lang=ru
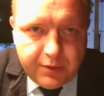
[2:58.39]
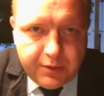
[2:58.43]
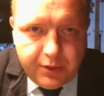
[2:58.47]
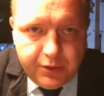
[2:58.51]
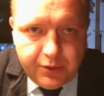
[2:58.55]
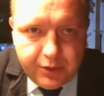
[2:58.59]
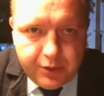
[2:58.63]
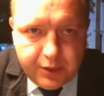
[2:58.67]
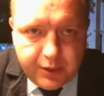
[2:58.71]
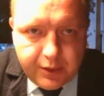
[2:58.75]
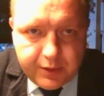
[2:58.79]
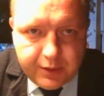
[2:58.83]

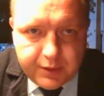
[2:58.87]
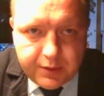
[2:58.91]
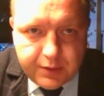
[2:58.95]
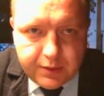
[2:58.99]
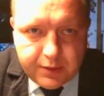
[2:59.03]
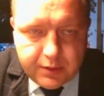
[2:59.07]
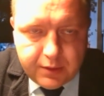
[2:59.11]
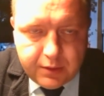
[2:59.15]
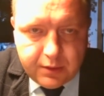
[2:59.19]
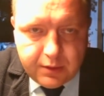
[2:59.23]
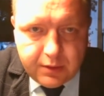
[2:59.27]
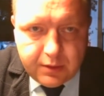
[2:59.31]
сейчас
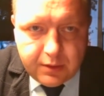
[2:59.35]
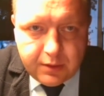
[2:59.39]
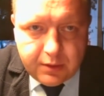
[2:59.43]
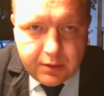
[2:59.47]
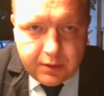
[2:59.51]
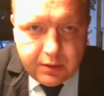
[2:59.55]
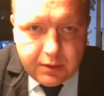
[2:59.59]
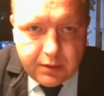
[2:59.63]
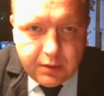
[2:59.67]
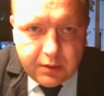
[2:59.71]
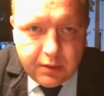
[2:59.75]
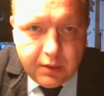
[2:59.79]

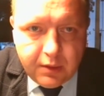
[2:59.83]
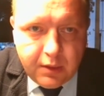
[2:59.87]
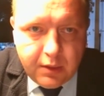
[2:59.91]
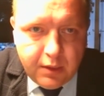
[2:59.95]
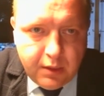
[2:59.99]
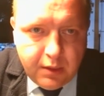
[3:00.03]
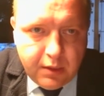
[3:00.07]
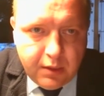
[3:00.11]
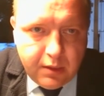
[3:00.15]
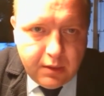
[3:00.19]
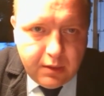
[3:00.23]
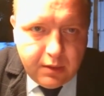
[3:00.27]

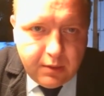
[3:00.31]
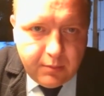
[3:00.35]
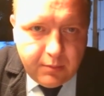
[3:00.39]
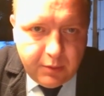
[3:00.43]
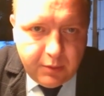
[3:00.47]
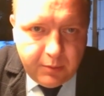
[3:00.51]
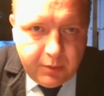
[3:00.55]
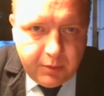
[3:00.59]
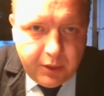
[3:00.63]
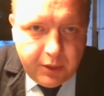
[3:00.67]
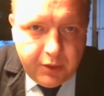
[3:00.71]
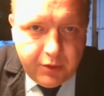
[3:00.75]
а, мы
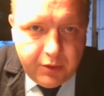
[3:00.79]
пройдем